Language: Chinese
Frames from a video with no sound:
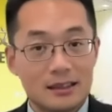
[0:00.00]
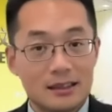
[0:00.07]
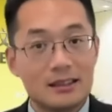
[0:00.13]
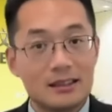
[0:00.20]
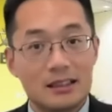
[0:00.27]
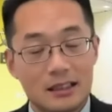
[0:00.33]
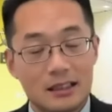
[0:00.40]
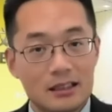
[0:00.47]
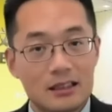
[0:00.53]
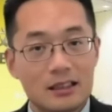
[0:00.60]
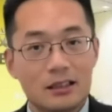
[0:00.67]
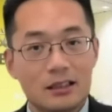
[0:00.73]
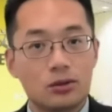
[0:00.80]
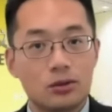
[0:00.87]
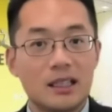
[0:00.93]
自己的这个
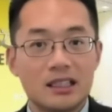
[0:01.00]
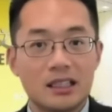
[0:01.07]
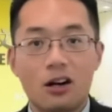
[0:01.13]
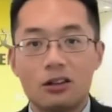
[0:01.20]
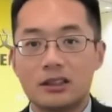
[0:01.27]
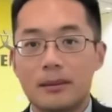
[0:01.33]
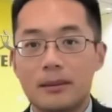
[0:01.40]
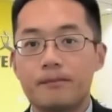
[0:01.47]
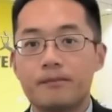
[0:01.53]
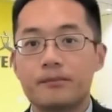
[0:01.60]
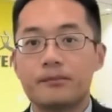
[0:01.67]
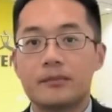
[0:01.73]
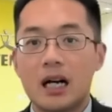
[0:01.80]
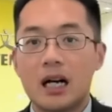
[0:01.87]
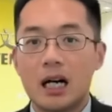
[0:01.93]
学校的
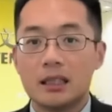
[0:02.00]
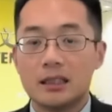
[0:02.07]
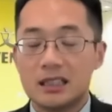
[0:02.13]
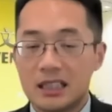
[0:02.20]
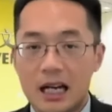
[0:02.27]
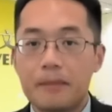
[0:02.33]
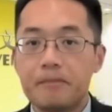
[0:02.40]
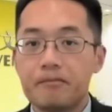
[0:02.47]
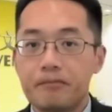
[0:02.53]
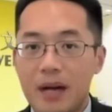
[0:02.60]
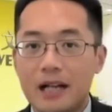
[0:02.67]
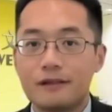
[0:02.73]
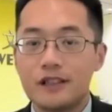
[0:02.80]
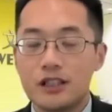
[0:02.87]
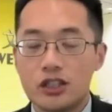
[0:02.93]
呃前
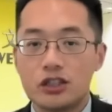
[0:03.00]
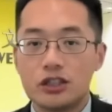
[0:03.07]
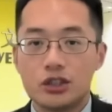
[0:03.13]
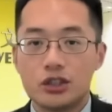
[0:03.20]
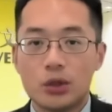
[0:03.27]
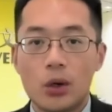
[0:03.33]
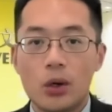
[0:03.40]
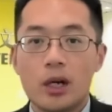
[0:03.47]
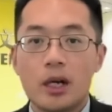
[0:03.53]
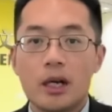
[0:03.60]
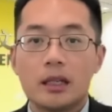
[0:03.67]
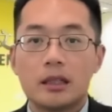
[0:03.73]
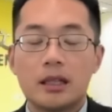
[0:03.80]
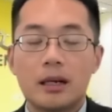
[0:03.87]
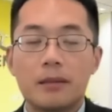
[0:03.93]
百分之九，
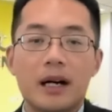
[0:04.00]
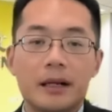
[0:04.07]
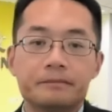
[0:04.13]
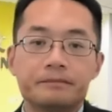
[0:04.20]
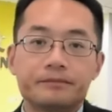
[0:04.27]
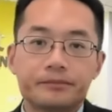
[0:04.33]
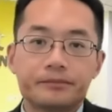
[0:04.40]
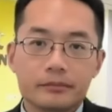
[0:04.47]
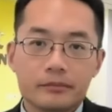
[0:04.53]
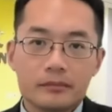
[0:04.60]
那么